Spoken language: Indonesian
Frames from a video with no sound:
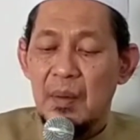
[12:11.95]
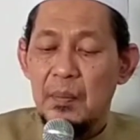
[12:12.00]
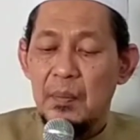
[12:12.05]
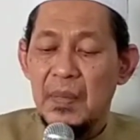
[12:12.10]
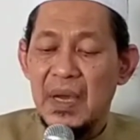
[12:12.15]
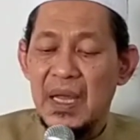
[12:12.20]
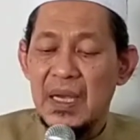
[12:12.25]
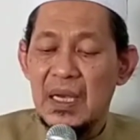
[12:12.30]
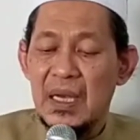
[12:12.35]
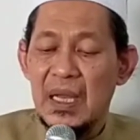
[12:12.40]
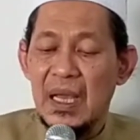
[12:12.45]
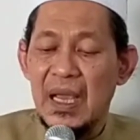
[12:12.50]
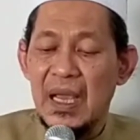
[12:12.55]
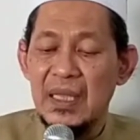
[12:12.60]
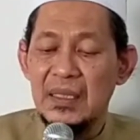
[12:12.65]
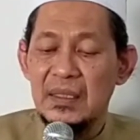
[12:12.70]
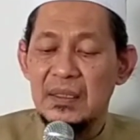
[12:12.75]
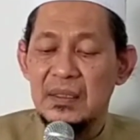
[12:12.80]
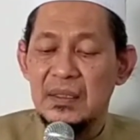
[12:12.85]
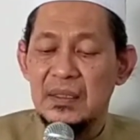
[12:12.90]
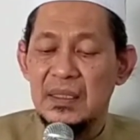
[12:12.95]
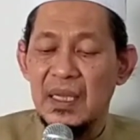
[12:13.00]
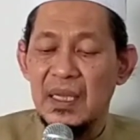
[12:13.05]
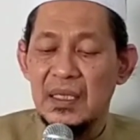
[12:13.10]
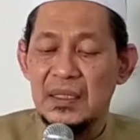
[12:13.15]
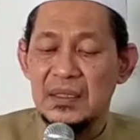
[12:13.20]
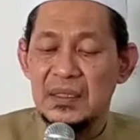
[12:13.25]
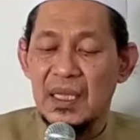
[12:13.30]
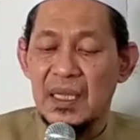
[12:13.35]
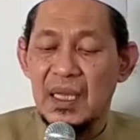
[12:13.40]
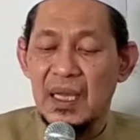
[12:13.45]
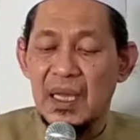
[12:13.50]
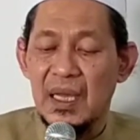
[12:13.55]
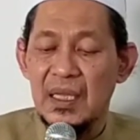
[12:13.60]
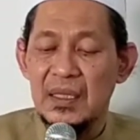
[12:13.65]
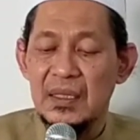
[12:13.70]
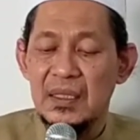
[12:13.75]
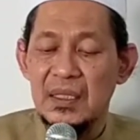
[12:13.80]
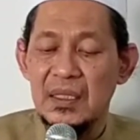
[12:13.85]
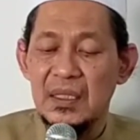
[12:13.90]
Man haddasa
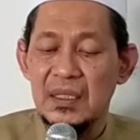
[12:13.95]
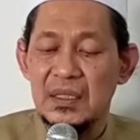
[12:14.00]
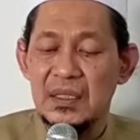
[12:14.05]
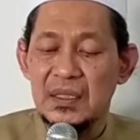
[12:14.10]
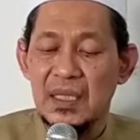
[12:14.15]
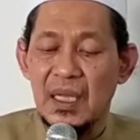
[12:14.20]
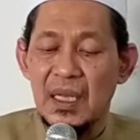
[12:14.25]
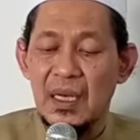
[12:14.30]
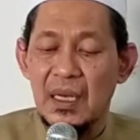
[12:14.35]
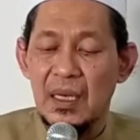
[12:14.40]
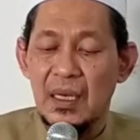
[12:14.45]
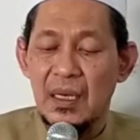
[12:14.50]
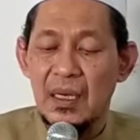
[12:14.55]
hadisan